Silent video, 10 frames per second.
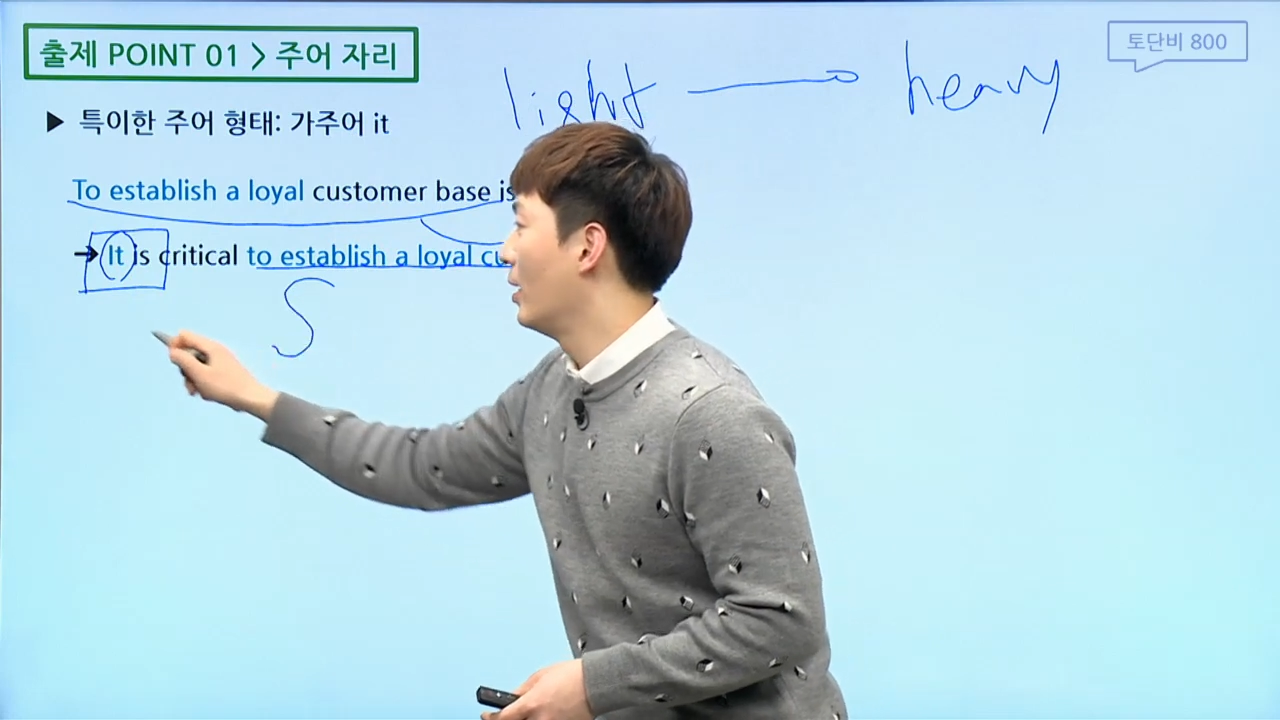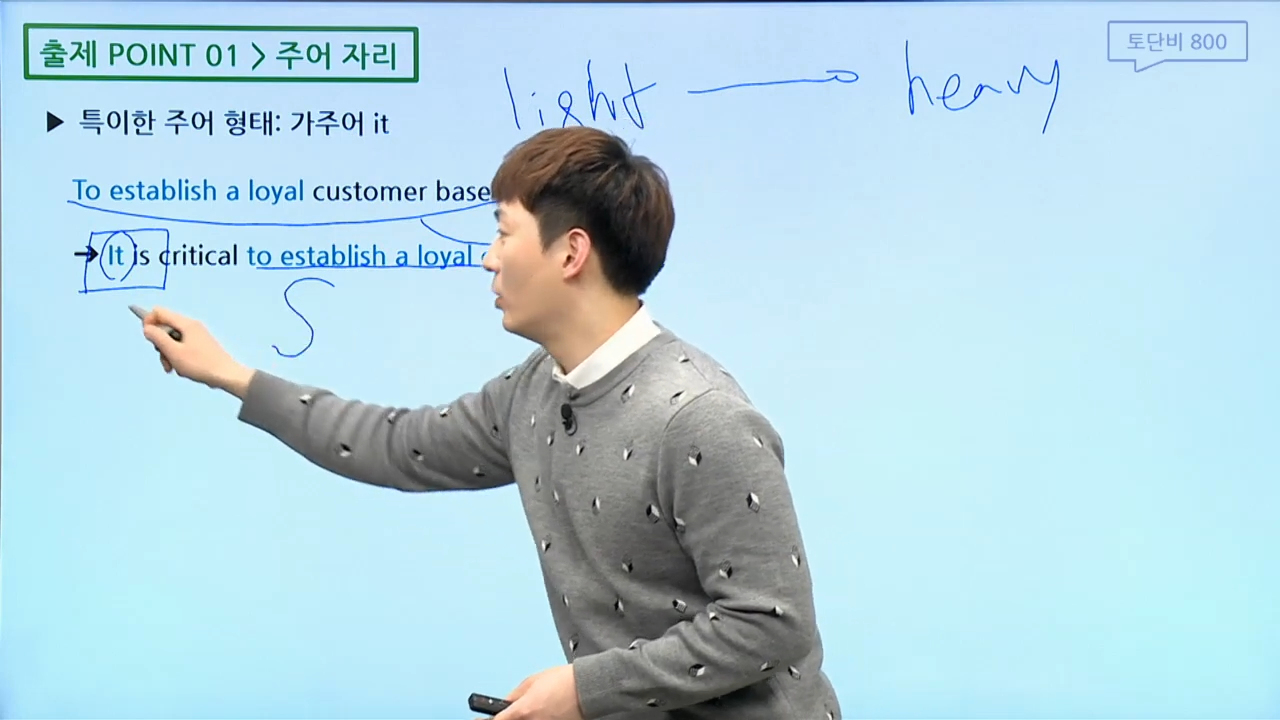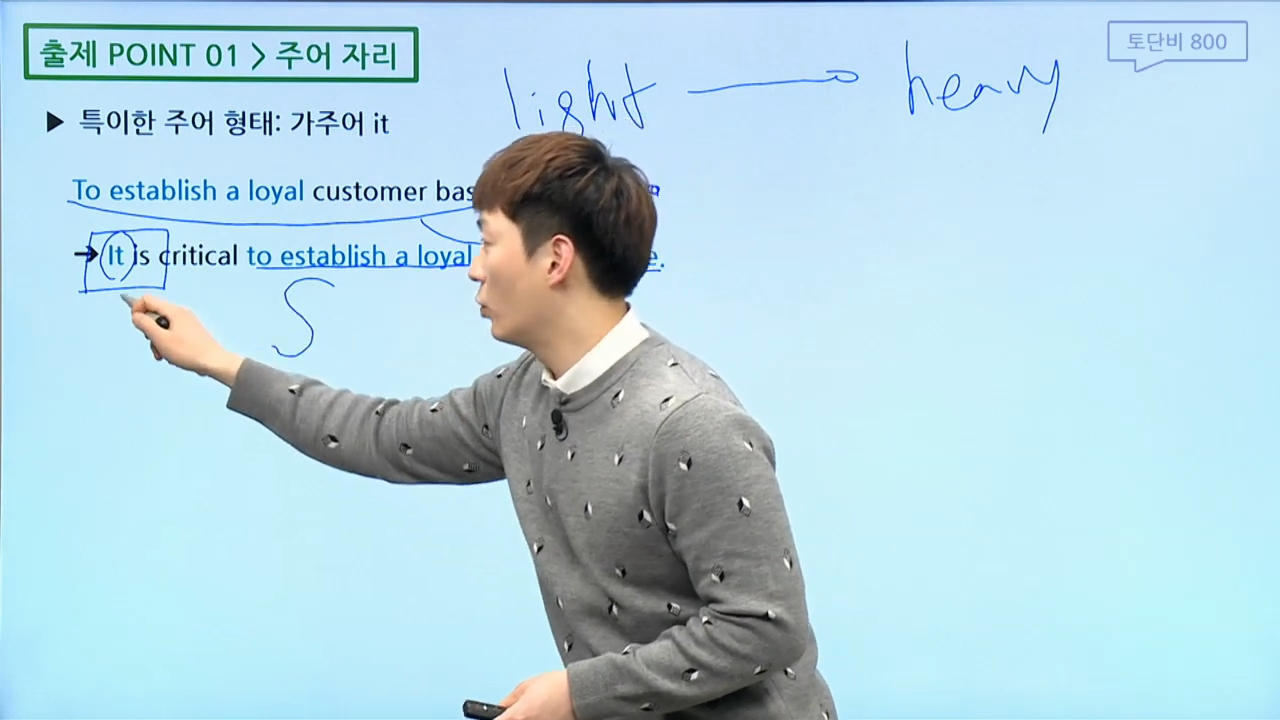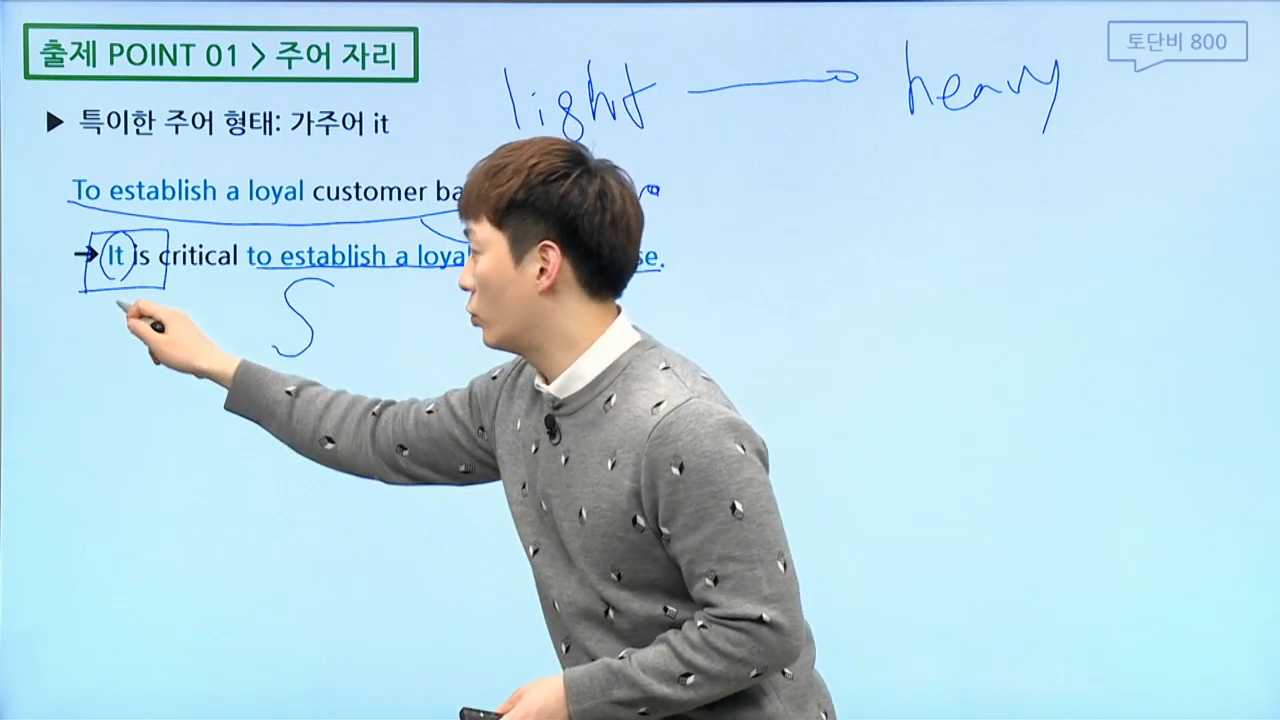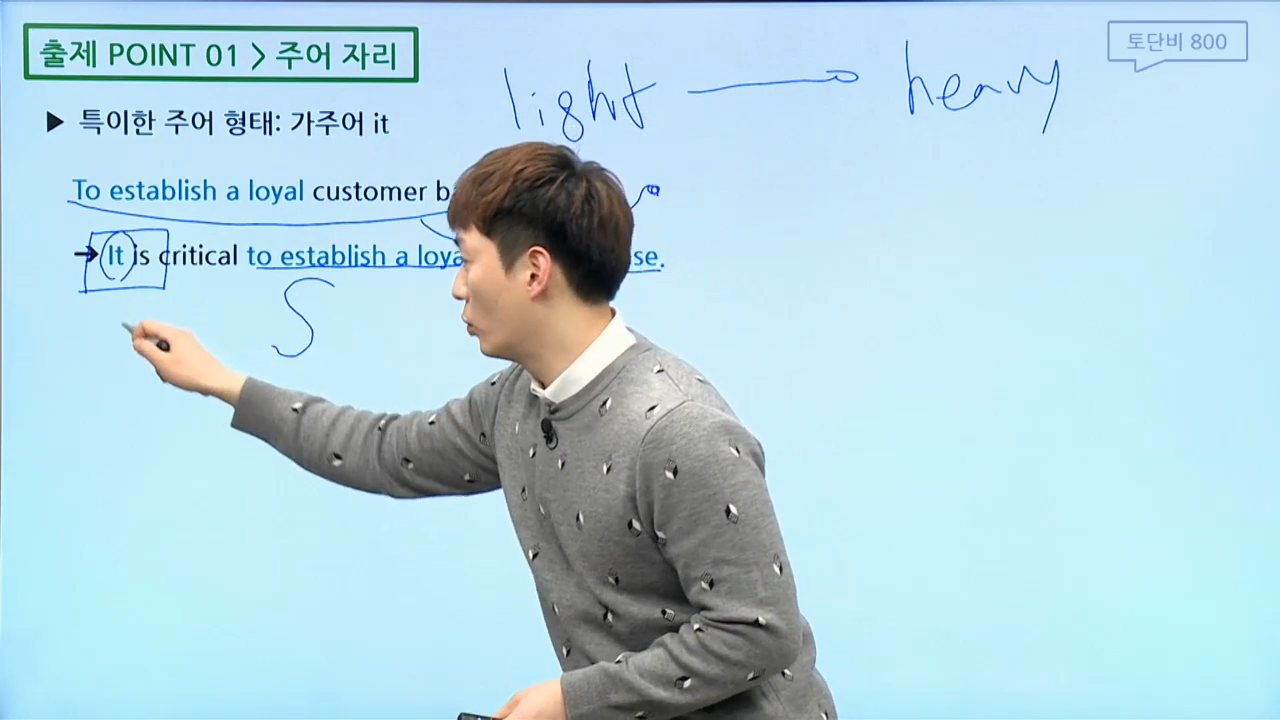
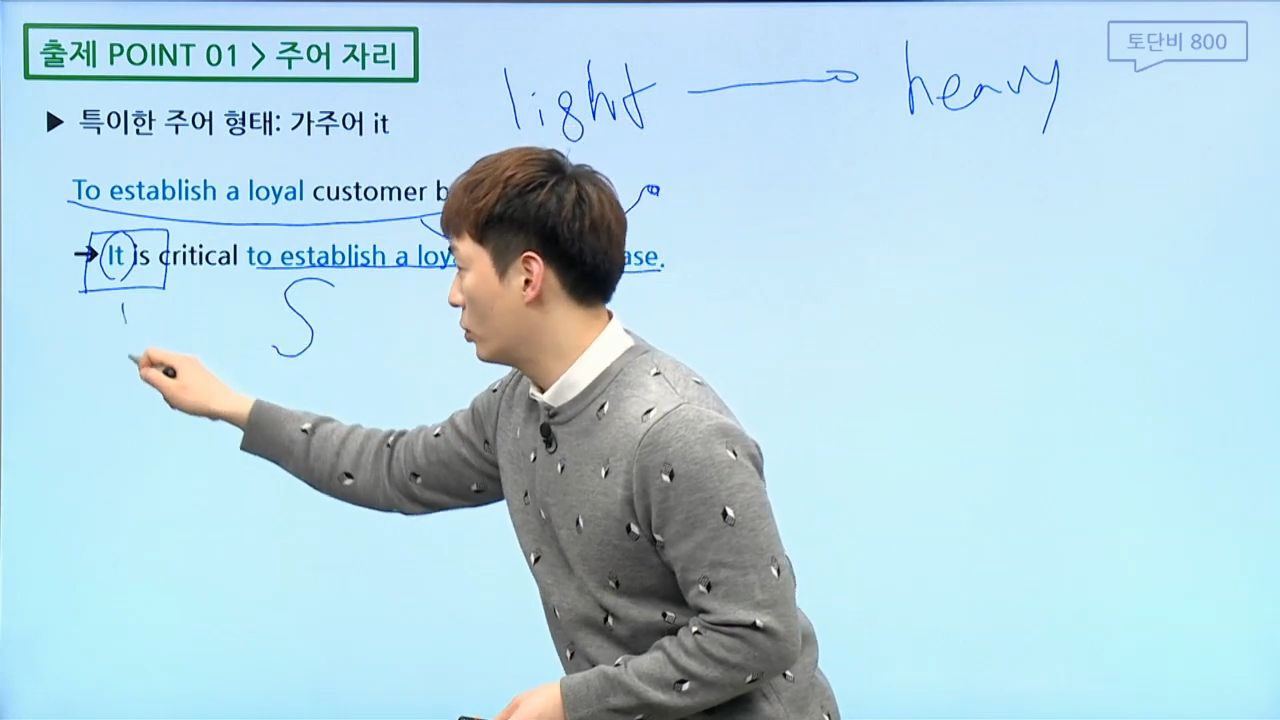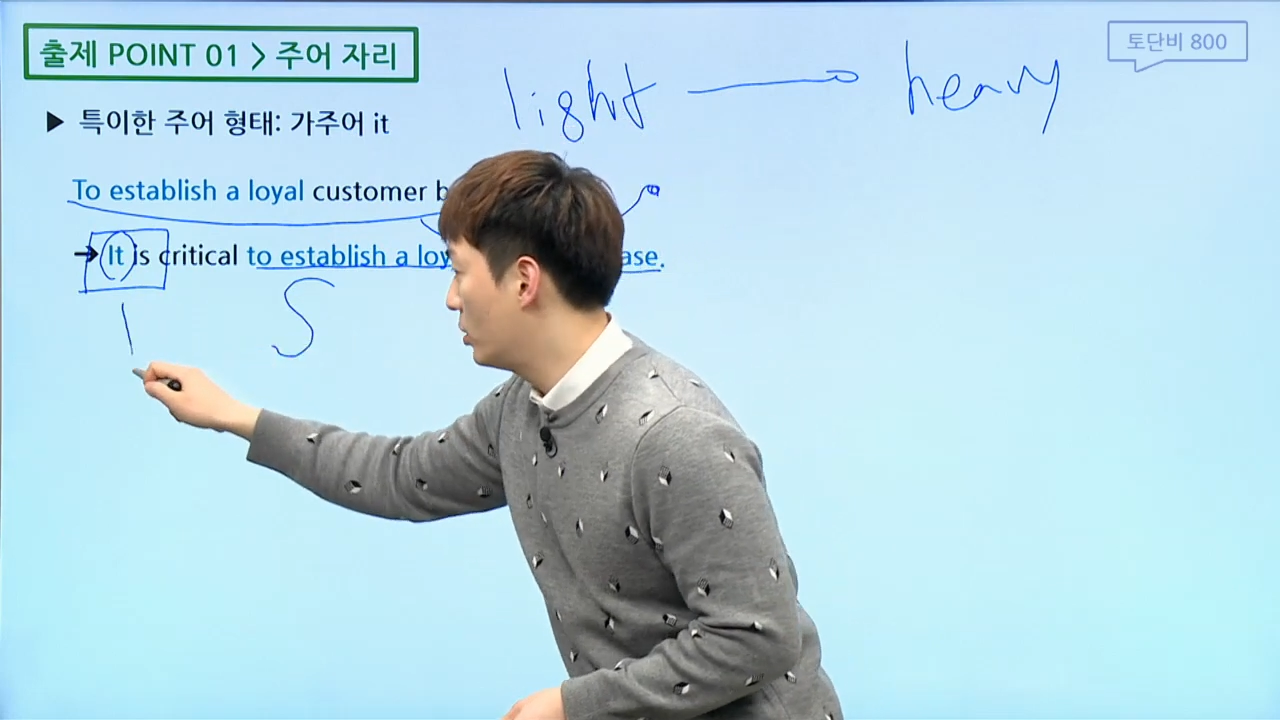이것도